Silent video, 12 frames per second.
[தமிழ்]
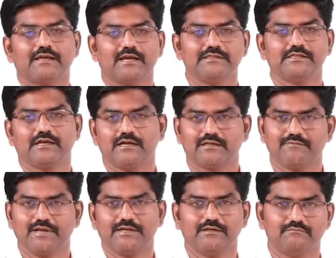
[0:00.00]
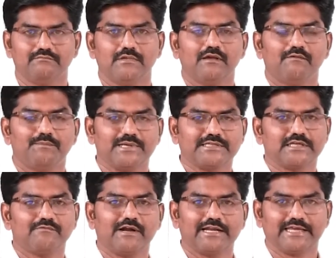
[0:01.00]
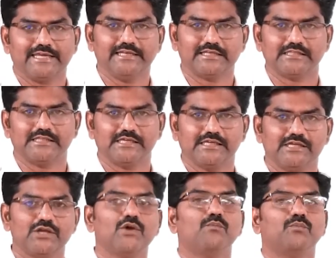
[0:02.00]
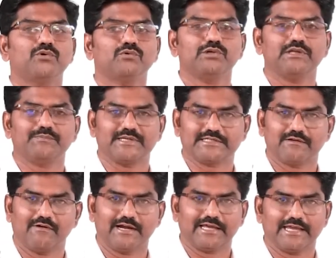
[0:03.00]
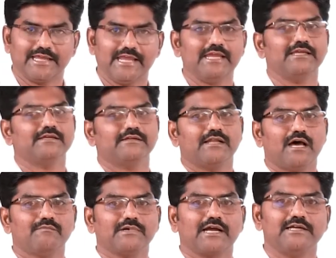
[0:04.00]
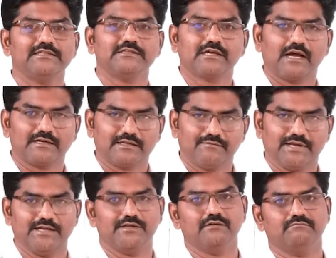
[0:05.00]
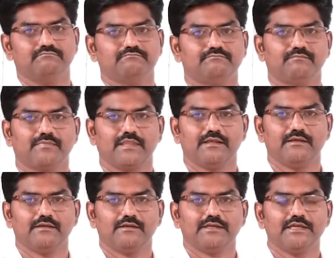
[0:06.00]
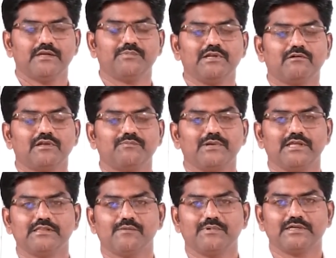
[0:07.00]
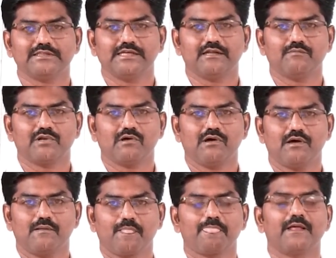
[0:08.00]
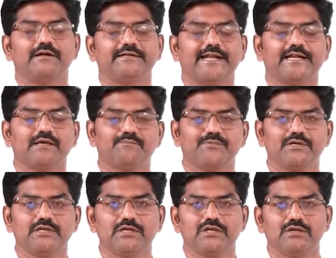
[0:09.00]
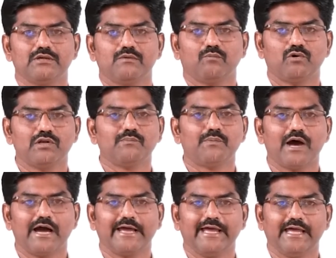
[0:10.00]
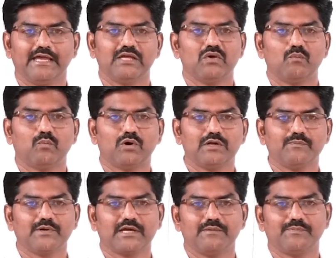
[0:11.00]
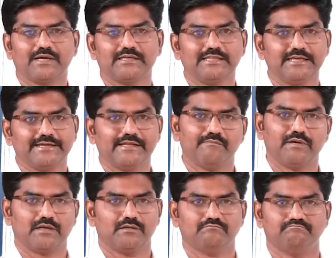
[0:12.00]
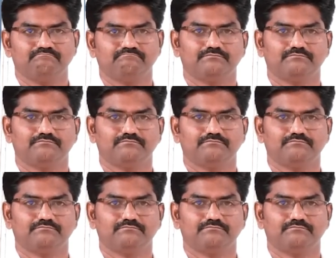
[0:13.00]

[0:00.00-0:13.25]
கழித்து காட்ட வேண்டும் பெற்ற வாடகையிலிருந்து முன்கூட்டி பெற்ற வாடகையை நாம் கழித்து காட்ட வேண்டும் இருப்புநிலை குறிப்பில் எந்த பக்கத்தில் இடம்பெறும் நடப்பு பொறுப்பாக பொறுப்புகள் பக்கத்தில் இடம்பெறும்